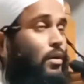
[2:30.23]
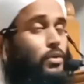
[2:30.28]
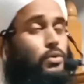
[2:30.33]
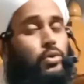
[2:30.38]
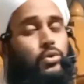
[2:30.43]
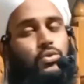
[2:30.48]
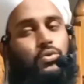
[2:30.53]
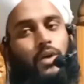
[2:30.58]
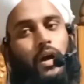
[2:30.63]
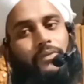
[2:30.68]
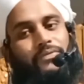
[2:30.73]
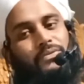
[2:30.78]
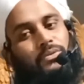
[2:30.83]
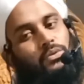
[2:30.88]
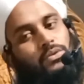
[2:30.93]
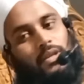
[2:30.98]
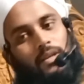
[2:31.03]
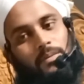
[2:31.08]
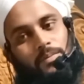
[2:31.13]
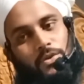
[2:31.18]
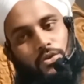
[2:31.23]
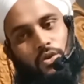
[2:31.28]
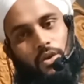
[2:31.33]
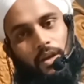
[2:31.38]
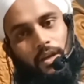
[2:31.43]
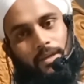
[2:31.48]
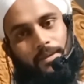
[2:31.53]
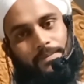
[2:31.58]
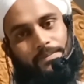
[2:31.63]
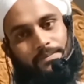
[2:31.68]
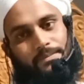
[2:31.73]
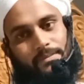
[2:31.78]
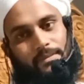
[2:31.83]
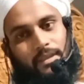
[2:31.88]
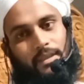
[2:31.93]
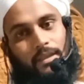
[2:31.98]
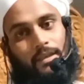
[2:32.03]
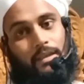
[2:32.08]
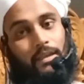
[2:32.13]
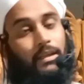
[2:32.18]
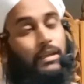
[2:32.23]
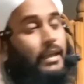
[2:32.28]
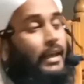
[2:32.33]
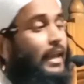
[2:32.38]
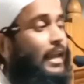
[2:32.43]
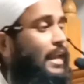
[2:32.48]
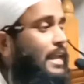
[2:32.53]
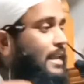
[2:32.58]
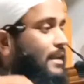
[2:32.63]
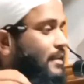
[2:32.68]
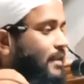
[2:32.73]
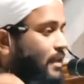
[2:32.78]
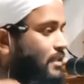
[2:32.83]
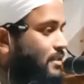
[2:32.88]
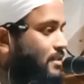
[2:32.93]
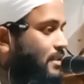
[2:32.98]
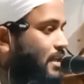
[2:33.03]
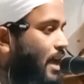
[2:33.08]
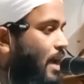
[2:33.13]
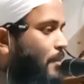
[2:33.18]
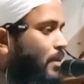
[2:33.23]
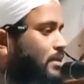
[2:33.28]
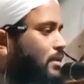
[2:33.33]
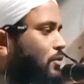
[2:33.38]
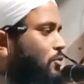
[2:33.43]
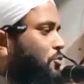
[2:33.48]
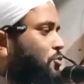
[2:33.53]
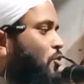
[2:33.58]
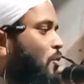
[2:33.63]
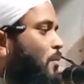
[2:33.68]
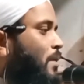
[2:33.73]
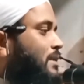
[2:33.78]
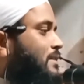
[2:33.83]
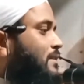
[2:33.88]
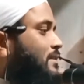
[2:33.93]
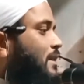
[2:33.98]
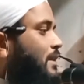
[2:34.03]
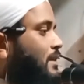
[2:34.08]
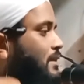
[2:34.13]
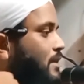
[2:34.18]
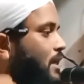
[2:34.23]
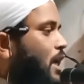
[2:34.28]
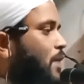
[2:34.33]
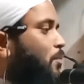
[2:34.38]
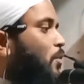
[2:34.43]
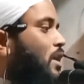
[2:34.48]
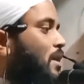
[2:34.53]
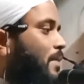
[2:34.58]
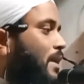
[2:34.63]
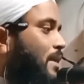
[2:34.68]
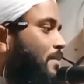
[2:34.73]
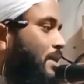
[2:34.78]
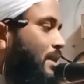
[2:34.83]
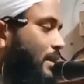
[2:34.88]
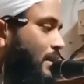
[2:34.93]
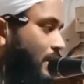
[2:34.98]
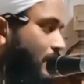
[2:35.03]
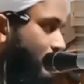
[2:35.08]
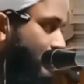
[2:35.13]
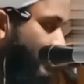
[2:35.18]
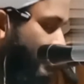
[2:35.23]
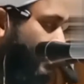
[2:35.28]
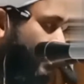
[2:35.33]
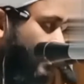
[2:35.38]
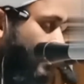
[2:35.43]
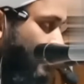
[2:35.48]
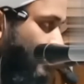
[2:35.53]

অথচ আফসুসের বিষয় এই কাজটা আমাদের সমাজে যে কী পরিমাণে বেড়ে গিয়েছে